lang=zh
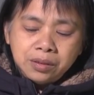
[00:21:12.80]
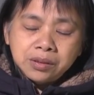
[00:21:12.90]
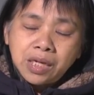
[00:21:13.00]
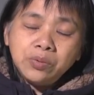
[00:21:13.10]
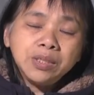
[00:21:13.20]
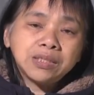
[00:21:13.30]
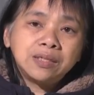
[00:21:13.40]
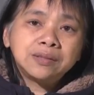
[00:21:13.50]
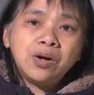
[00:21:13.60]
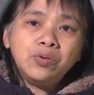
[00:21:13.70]
才会
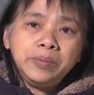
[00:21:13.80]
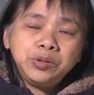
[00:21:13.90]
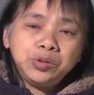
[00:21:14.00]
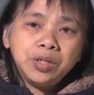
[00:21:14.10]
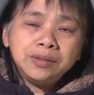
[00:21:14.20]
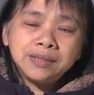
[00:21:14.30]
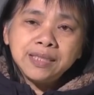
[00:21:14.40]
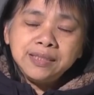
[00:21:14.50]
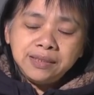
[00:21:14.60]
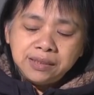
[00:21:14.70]
想到我们需要
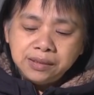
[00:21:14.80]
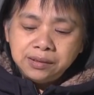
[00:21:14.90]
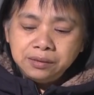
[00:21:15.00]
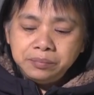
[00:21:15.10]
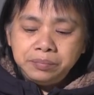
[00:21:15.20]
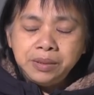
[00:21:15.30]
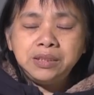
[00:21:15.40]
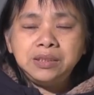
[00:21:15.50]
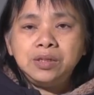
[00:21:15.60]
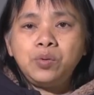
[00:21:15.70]
珍惜彼
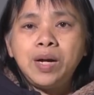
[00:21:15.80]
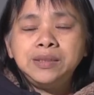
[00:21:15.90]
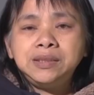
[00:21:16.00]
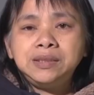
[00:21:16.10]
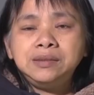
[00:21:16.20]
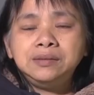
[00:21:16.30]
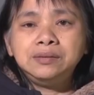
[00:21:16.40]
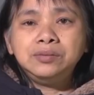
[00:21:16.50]
此的关系，